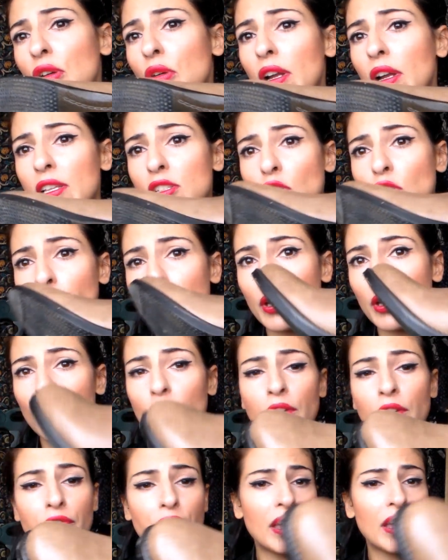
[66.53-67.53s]
agora só para ir
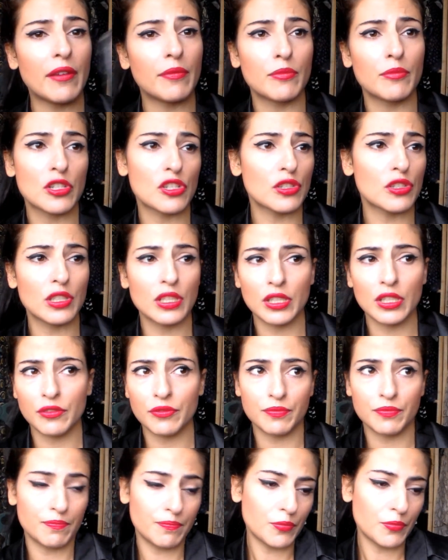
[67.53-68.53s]
ao café, mas
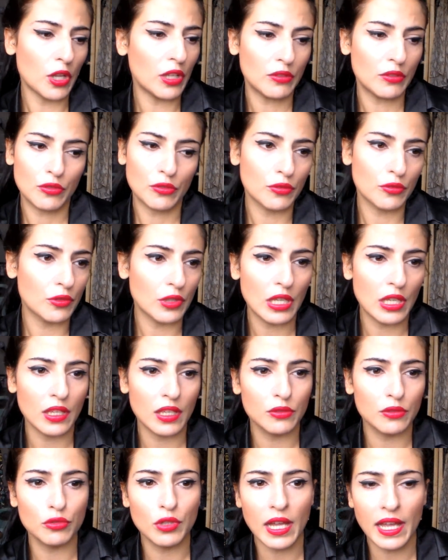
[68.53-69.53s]
eh, pronto,
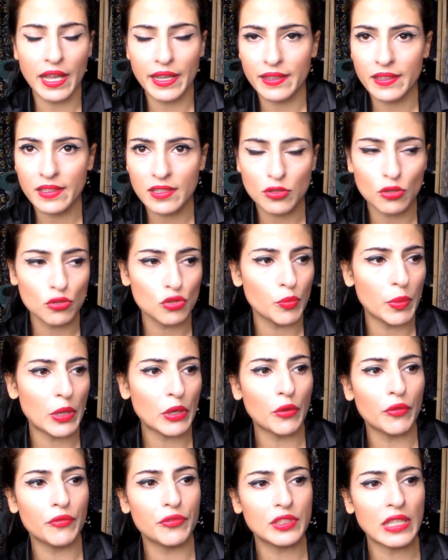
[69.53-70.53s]
eh, adorei e são
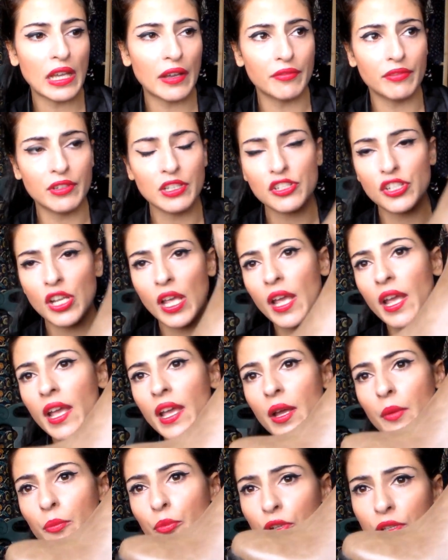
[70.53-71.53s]
super confortáveis.
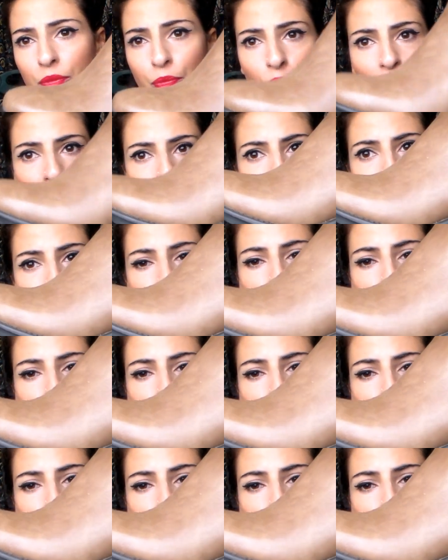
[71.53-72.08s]
Porque pronto,